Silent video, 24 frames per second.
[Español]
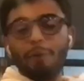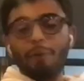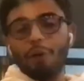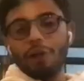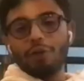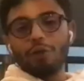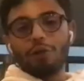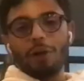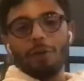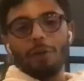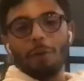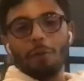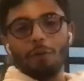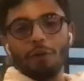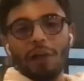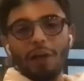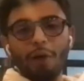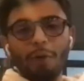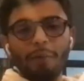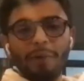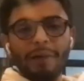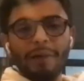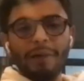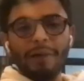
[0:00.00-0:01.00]
Y por eso
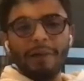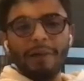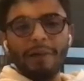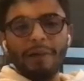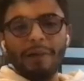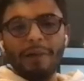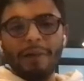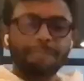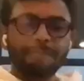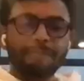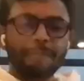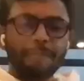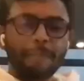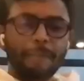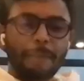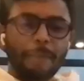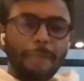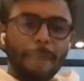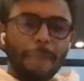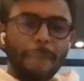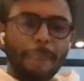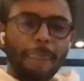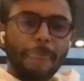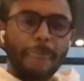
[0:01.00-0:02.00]
cambiamos el nombre.
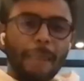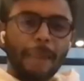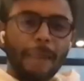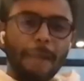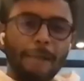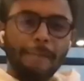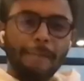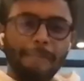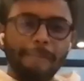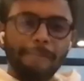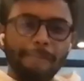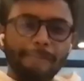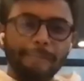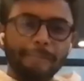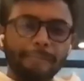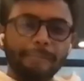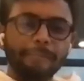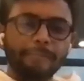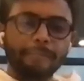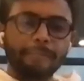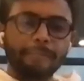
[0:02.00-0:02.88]
Me